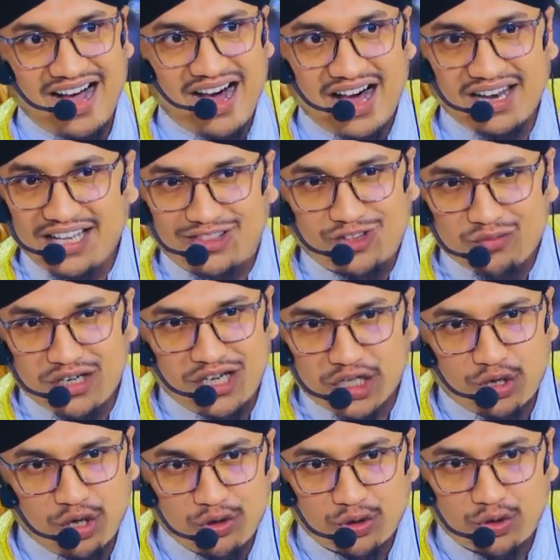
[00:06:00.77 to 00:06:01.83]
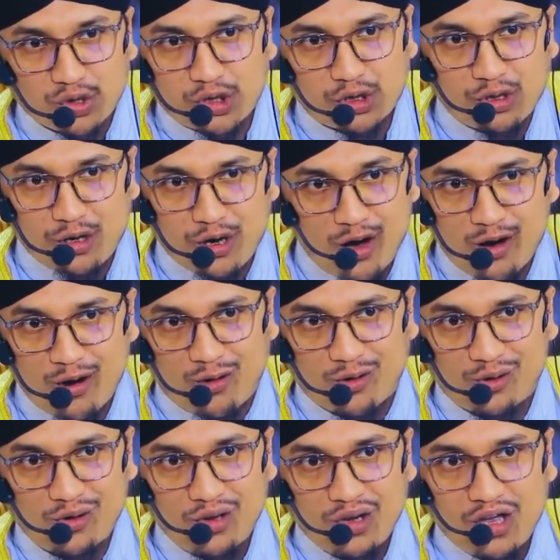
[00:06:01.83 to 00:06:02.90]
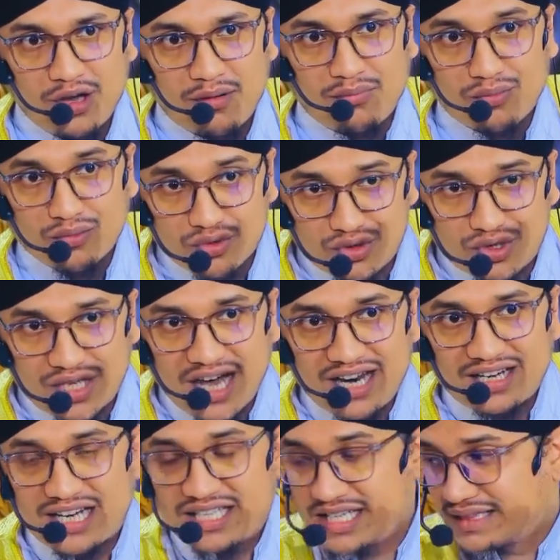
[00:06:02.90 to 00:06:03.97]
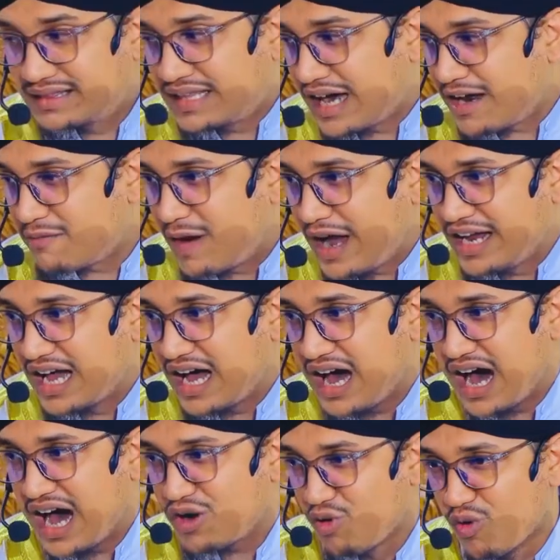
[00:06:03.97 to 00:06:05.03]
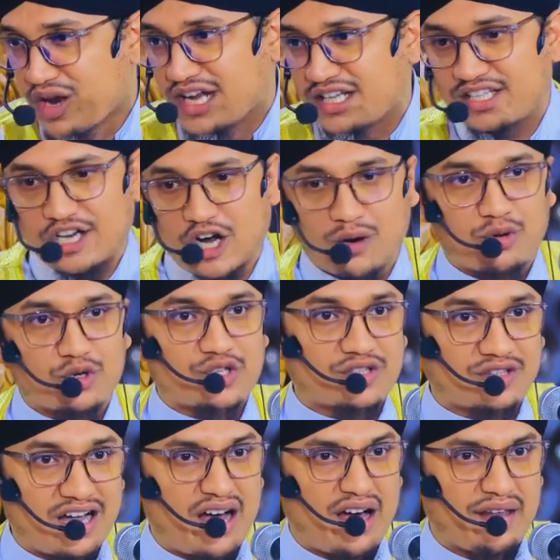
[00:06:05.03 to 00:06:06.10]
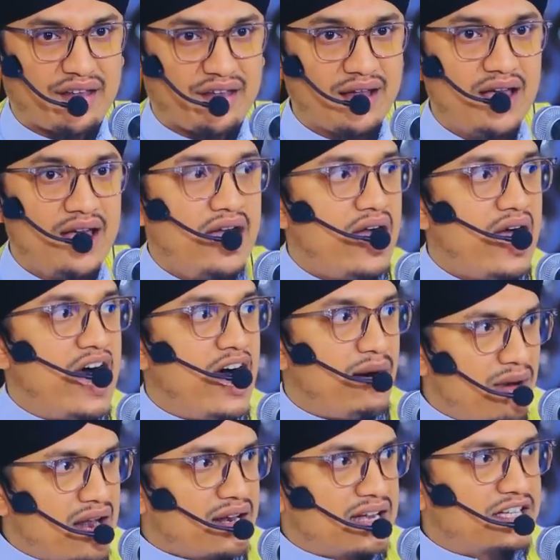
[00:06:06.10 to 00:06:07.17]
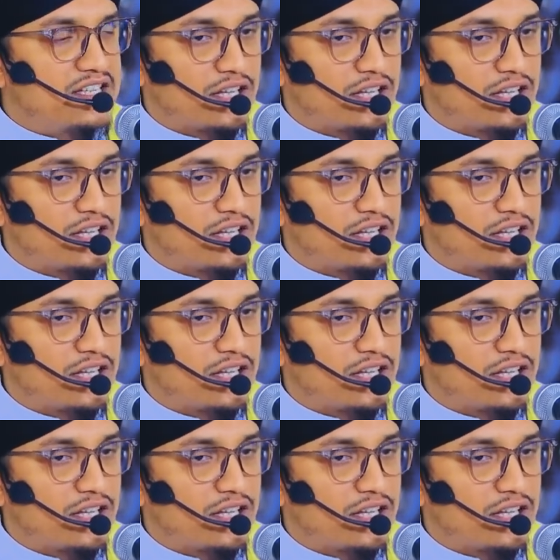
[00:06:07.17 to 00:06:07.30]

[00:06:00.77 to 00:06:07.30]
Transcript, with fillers: আলী তুমি কি সন্তুষ্ট নও মুসার কাছে তার ভাই হারুনের যে অবস্থান আমার কাছে